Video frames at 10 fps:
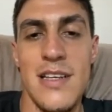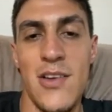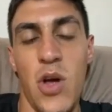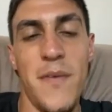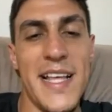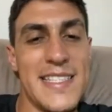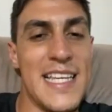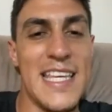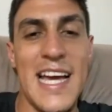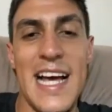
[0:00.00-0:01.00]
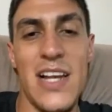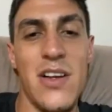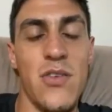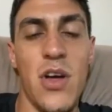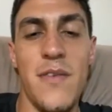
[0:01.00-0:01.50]
No había señal,
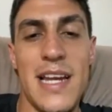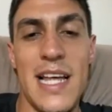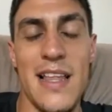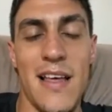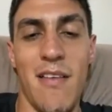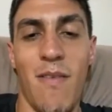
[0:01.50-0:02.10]
no había nada.